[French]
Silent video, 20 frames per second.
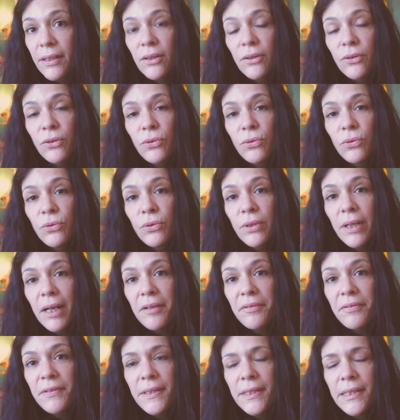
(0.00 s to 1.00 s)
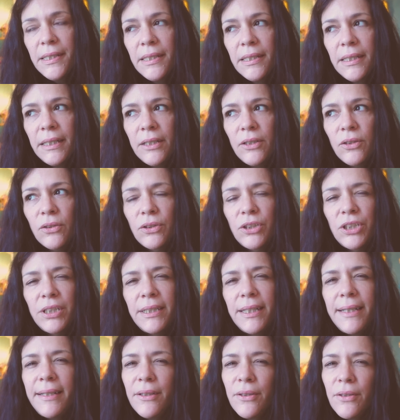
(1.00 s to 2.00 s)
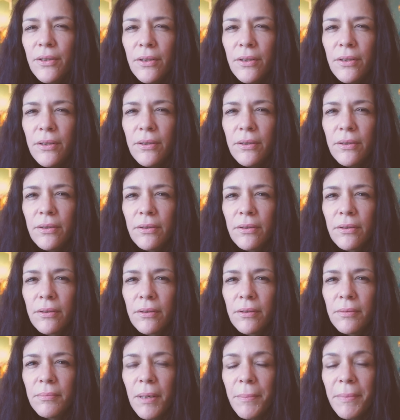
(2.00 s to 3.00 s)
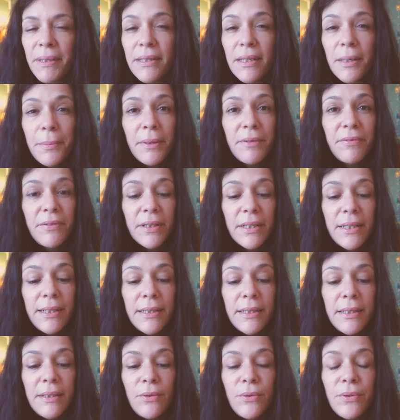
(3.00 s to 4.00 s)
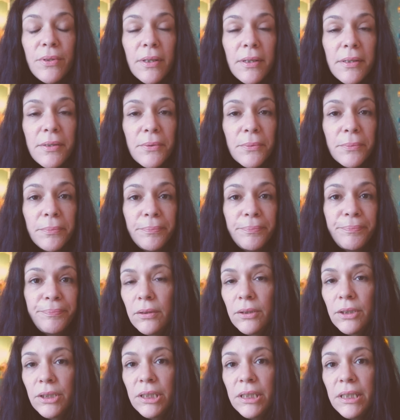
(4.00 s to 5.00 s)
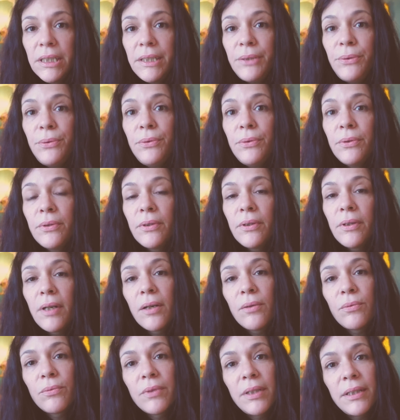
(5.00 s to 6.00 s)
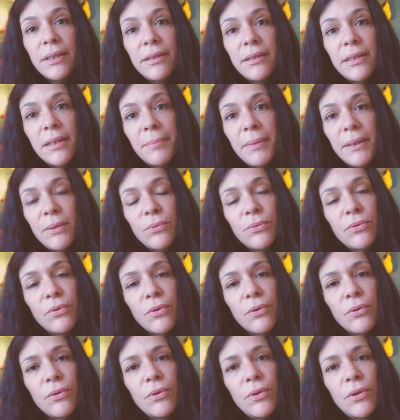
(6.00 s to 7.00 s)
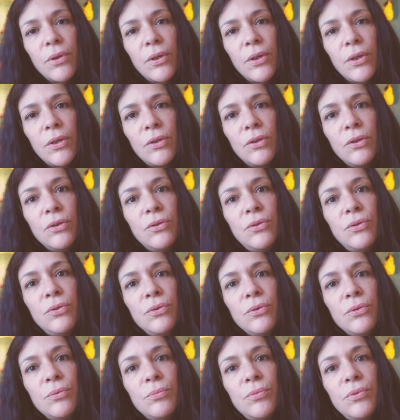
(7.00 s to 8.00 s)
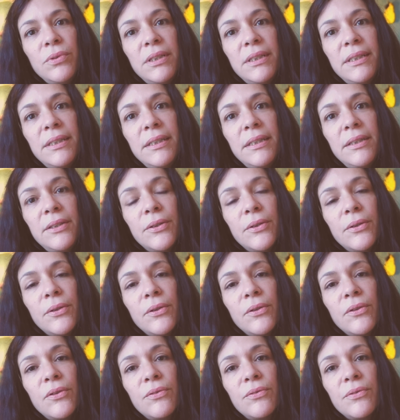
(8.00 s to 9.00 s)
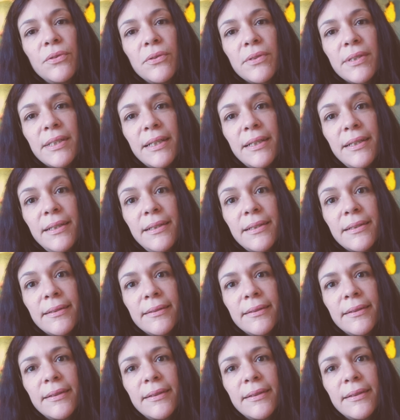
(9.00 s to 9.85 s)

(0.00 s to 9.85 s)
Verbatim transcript: de graphiste et quand j'étais à l'école ma matière préférée c'était l'illustration j'ai eu euh, un contact il n'y a pas longtemps d'une boutique euh, française